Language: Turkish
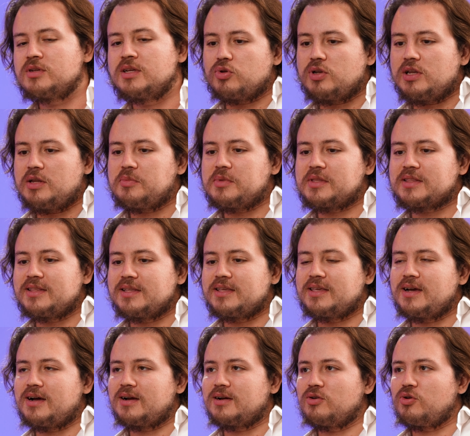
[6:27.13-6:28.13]
Bu limitli
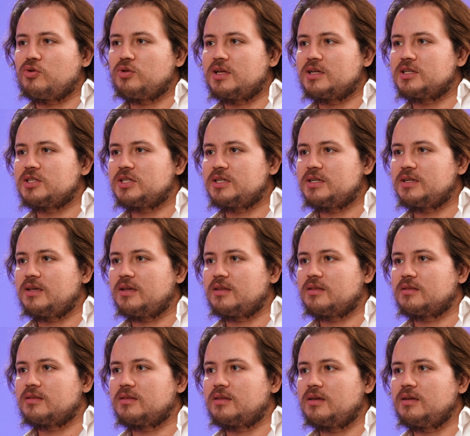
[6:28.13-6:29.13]
karlı olan
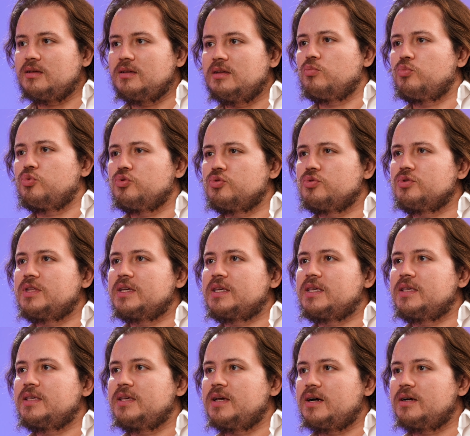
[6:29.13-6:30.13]
şirkette buradaki
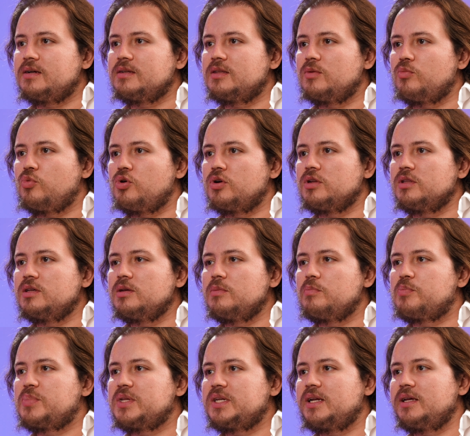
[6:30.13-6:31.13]
kar da bu arada
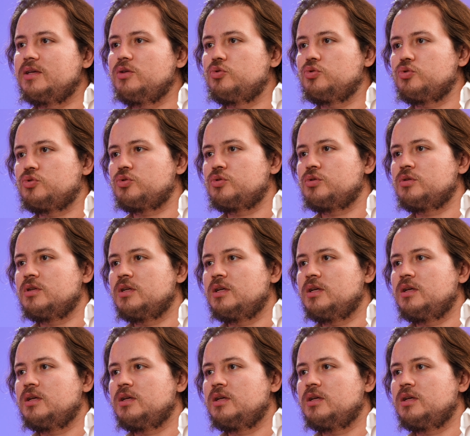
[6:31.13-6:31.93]
1'e 100.